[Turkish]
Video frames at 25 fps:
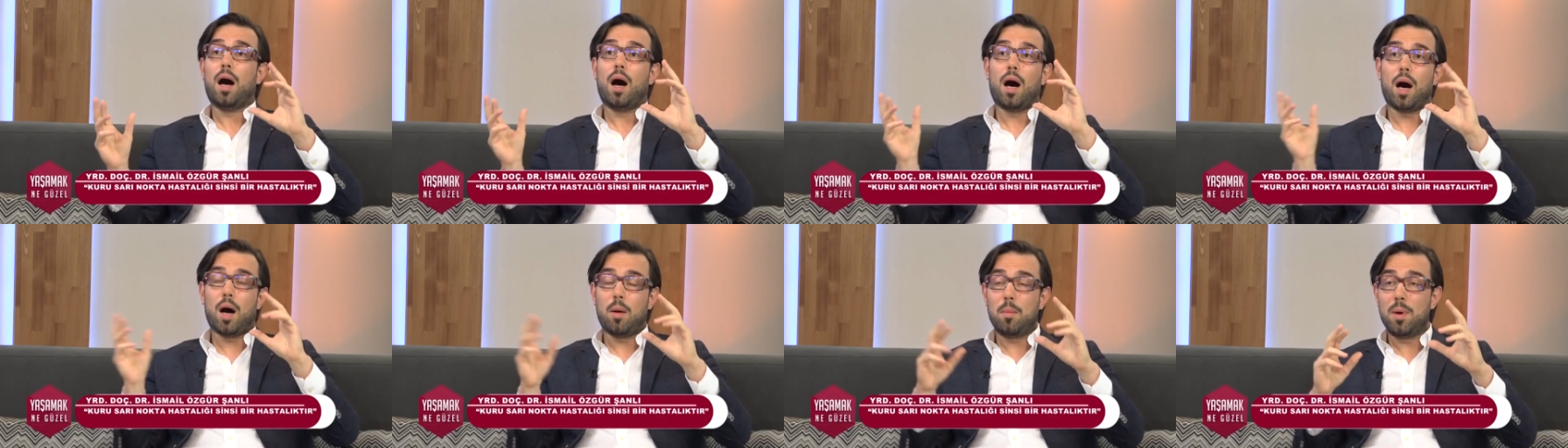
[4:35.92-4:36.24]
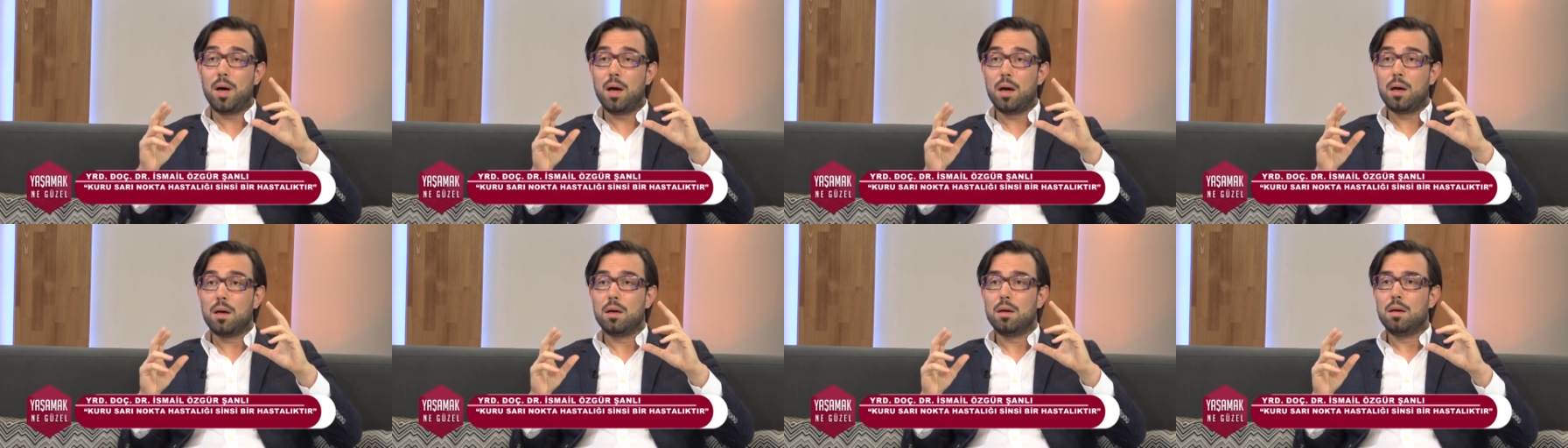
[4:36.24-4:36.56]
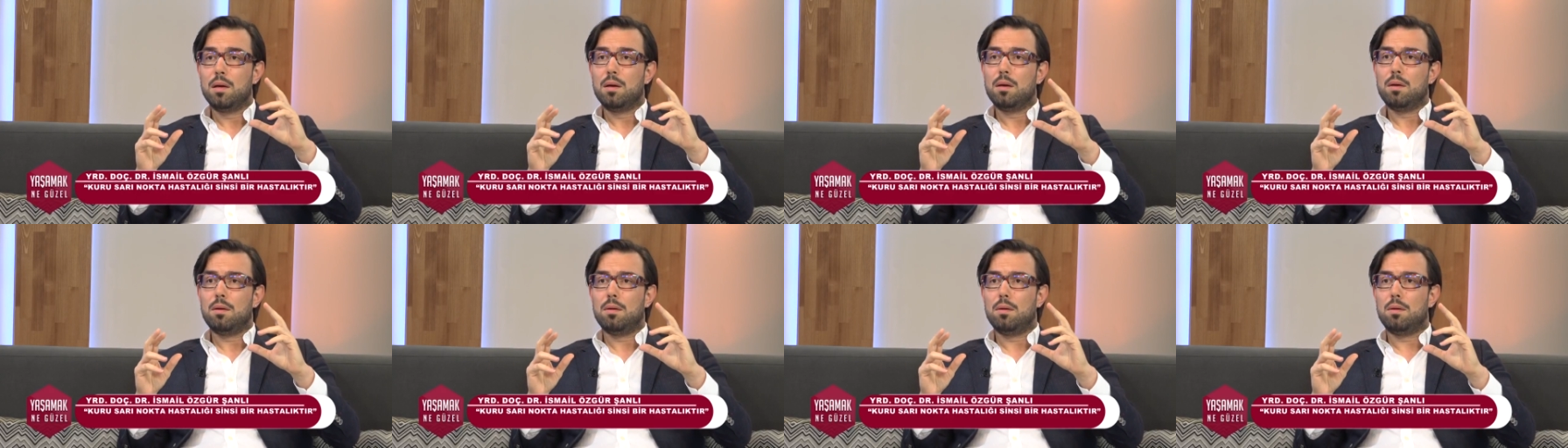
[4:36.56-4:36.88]
Ama
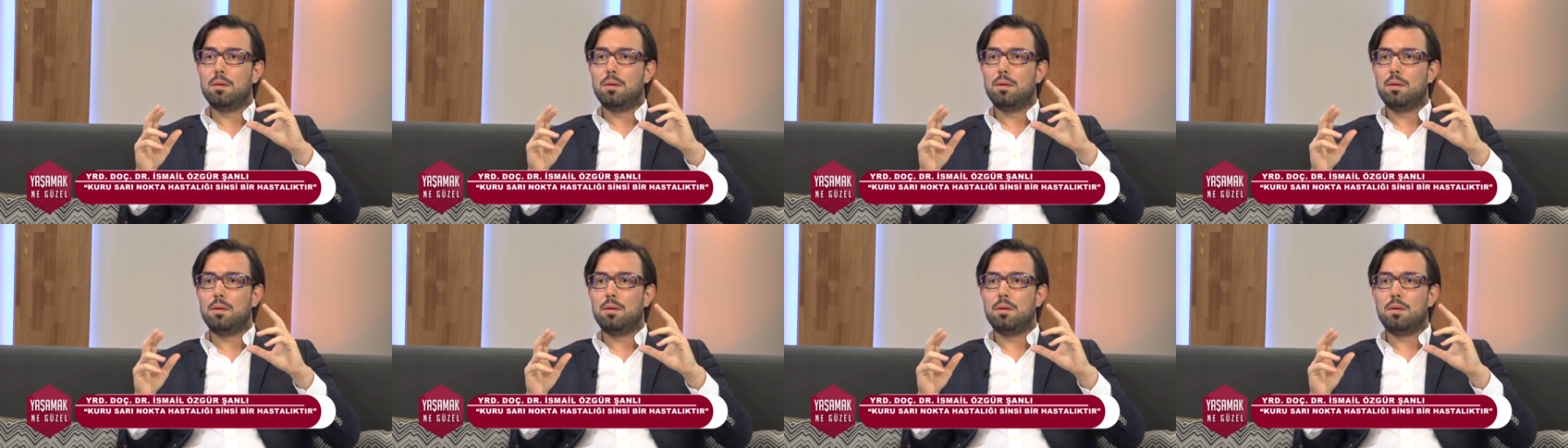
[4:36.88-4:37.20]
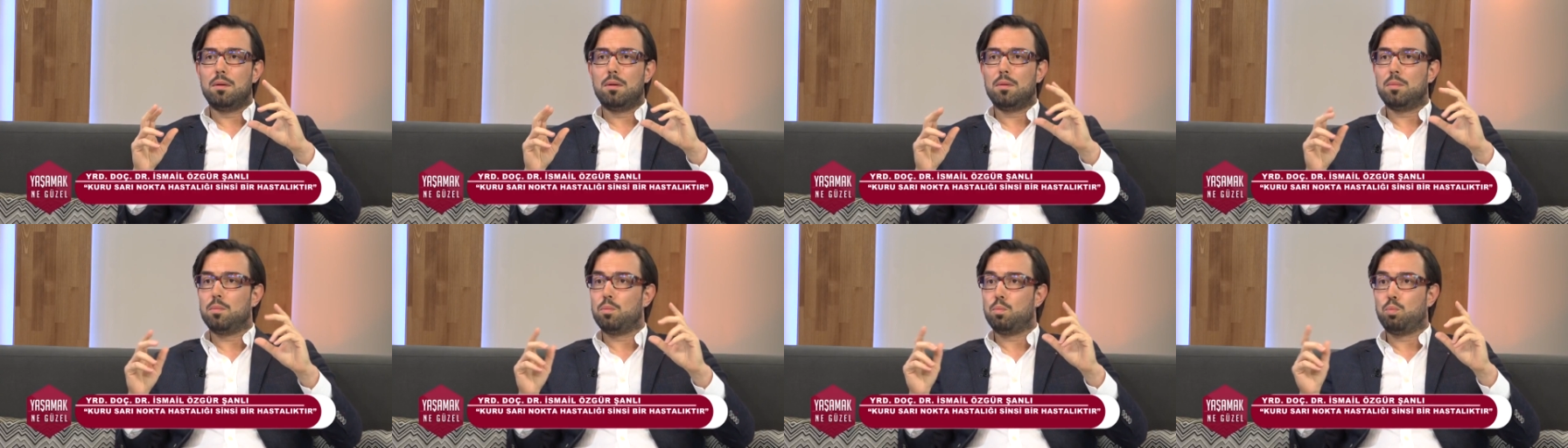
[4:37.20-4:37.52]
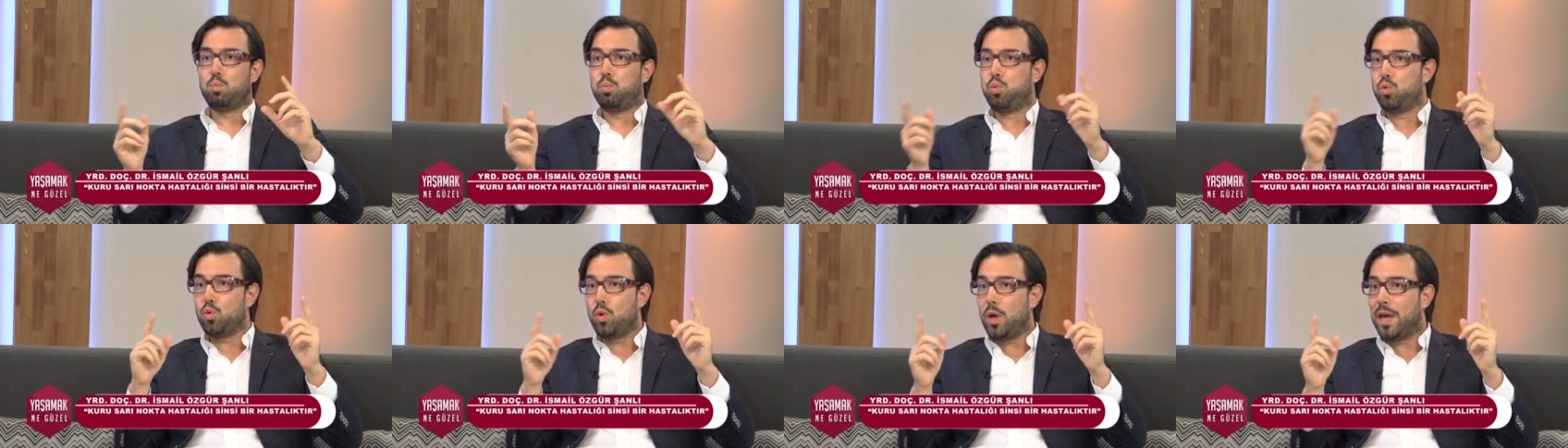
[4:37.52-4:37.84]
ee,
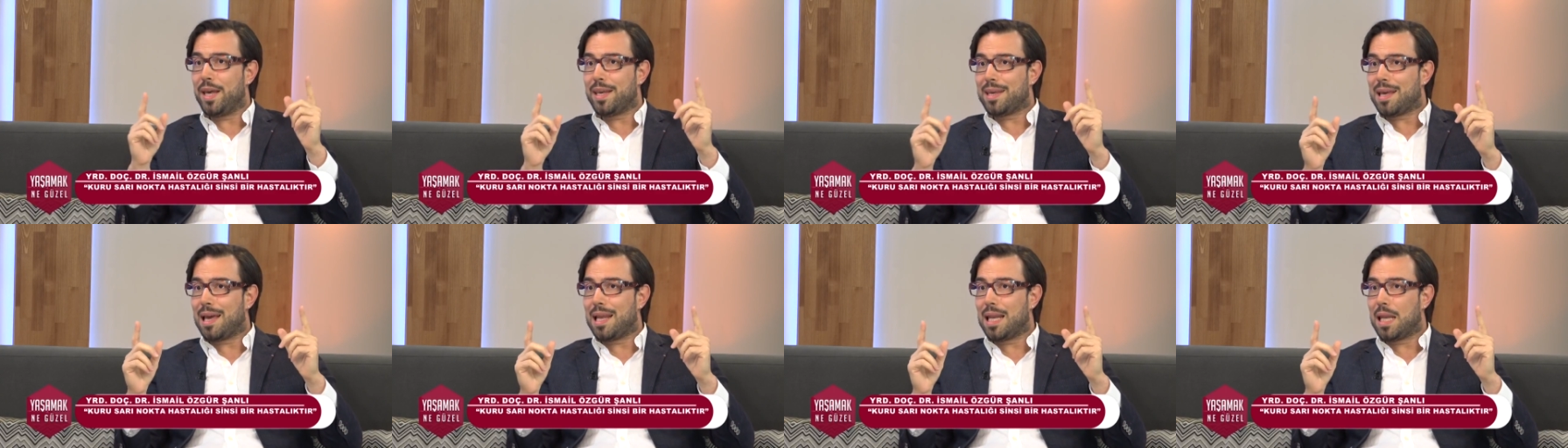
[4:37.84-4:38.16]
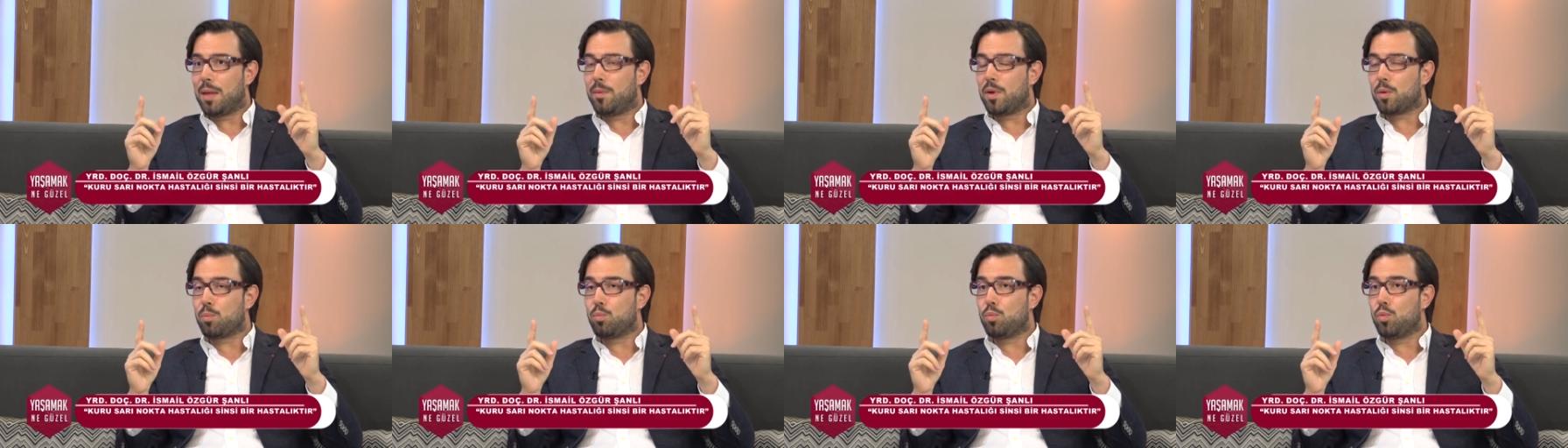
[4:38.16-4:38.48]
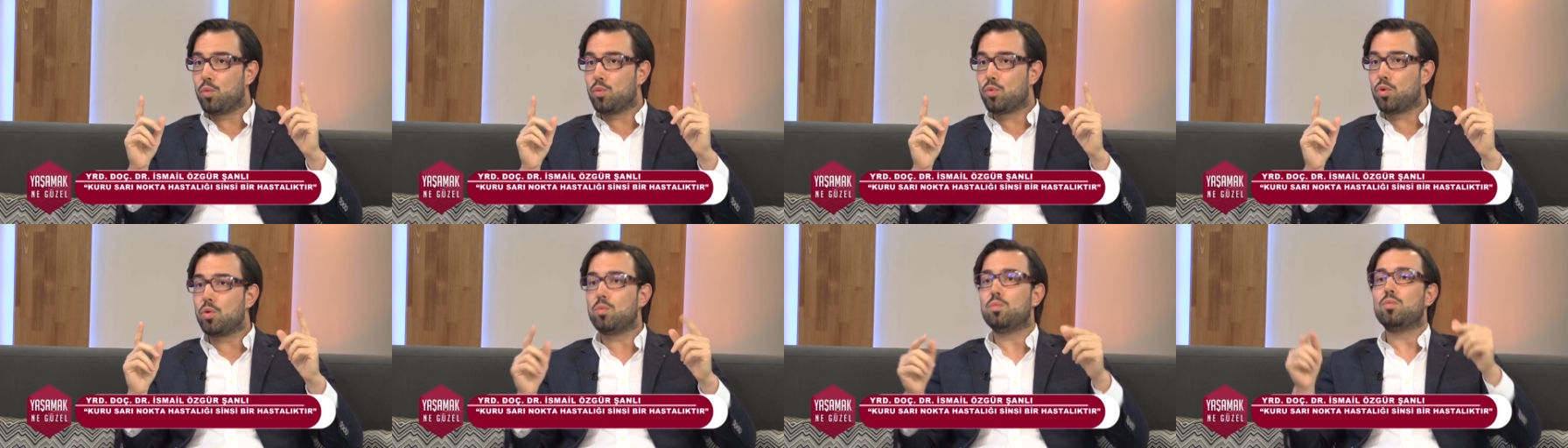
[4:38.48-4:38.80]
bunu engellemek
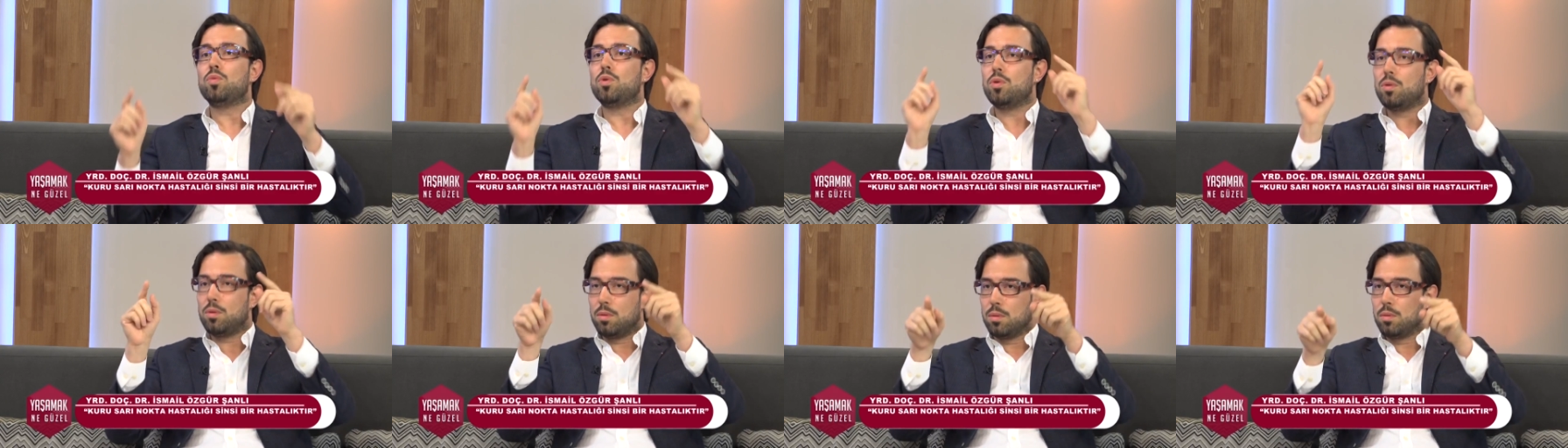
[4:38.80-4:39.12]
mümkün mü?